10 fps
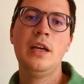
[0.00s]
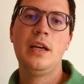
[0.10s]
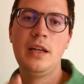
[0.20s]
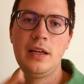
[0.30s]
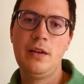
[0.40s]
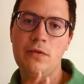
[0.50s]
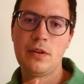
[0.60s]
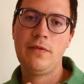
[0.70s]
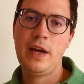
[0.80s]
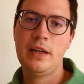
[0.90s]
in Rios
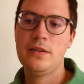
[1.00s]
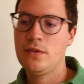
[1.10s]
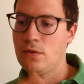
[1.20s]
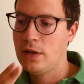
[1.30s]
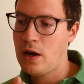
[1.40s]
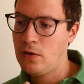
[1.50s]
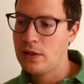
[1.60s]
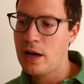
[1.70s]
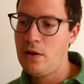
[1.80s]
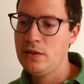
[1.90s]
Gefängnissen und auch
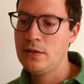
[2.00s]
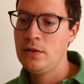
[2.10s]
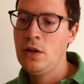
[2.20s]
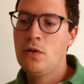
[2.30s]
draußen?